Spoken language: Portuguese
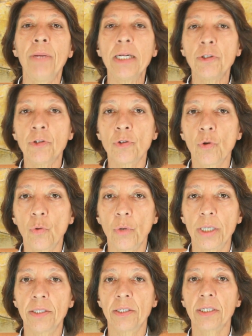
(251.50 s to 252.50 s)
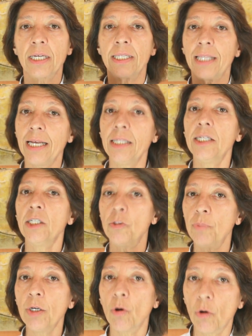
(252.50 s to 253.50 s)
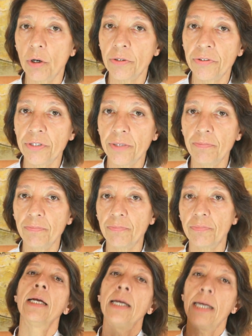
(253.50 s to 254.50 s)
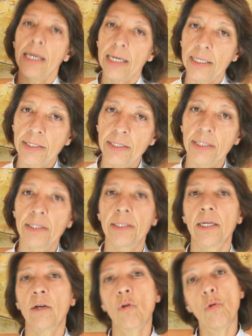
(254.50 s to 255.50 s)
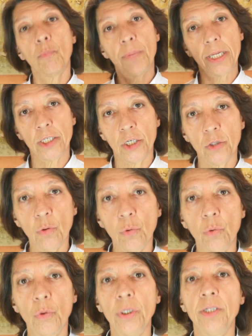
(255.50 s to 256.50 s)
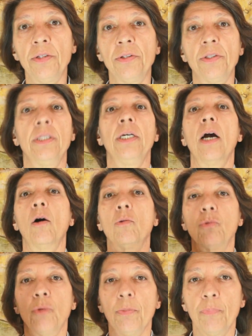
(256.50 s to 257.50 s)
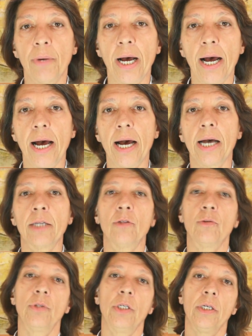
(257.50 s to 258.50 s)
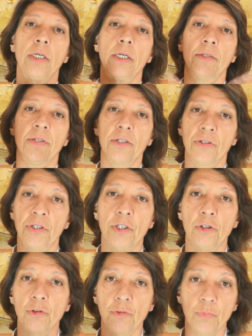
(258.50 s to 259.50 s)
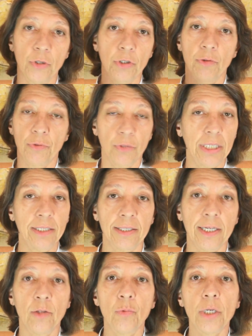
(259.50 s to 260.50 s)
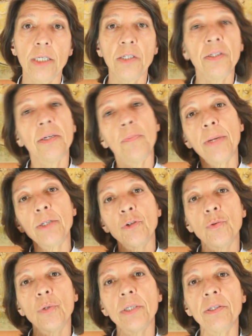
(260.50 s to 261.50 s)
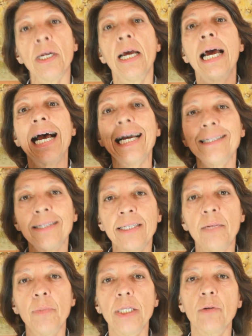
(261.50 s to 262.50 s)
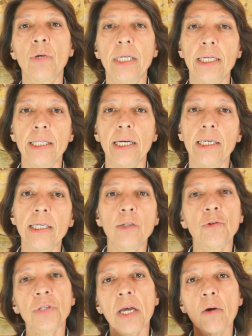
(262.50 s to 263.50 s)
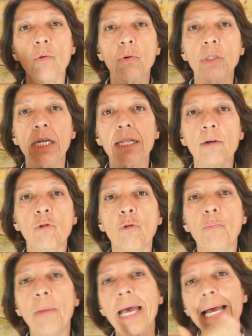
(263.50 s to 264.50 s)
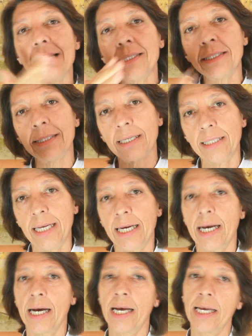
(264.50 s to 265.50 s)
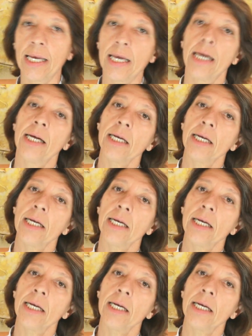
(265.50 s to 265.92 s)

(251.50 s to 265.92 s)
pessoas que têm desbiose, esses eh, competidores de alto impacto, de exercícios muito extenuantes e pessoas acima de 40 anos, que é onde ela começa a decair.